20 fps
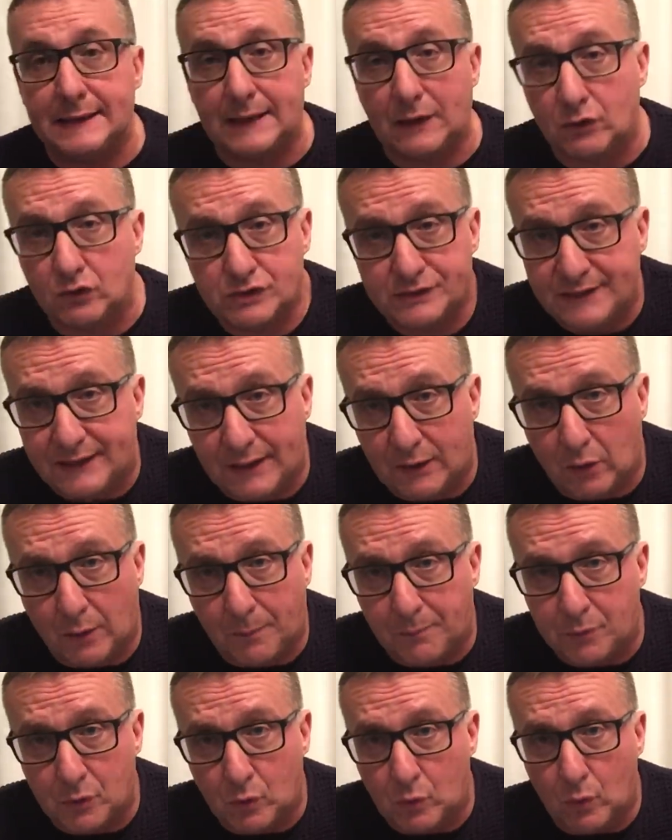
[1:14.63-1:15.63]
che non si reca
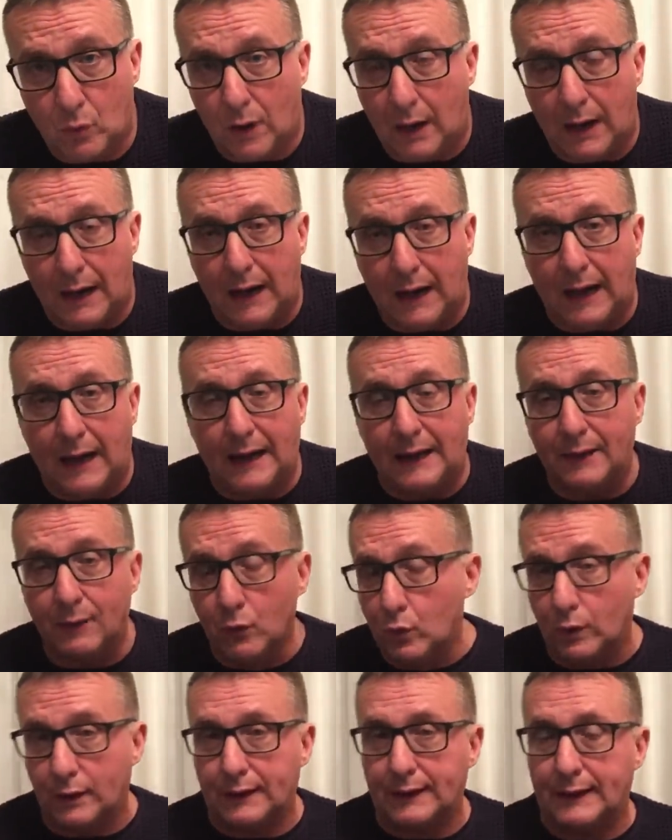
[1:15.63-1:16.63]
più alle
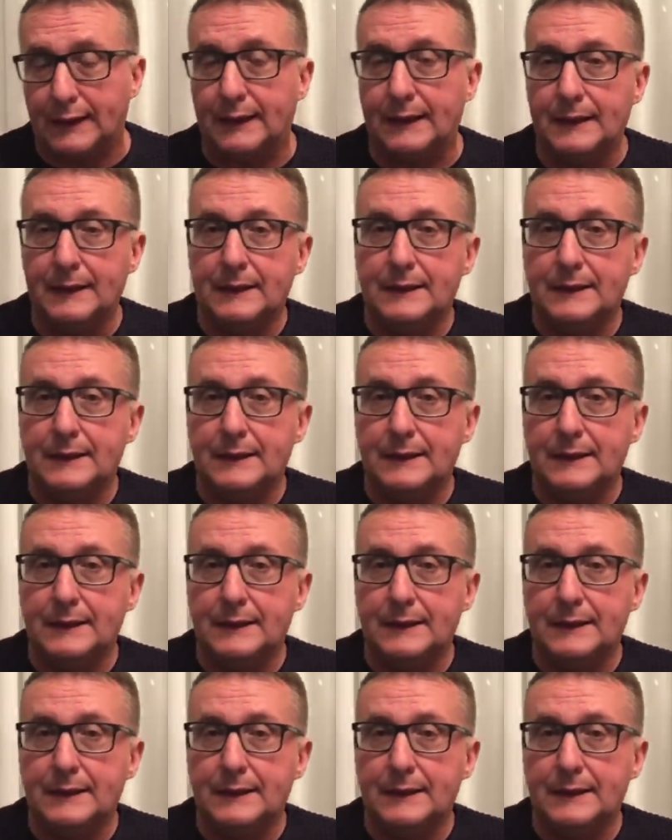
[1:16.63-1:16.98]
urne.